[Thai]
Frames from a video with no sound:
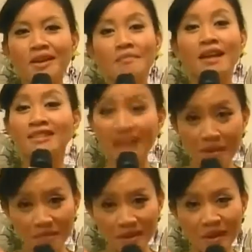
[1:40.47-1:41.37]
กำลังสั
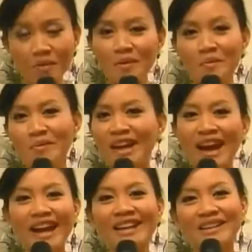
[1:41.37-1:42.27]
บเลยเนาะเพราะว่าบุมี
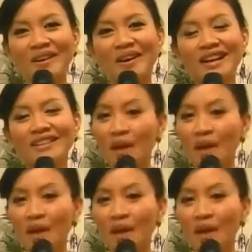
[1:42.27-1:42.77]
ค่ายแล้วเนาะ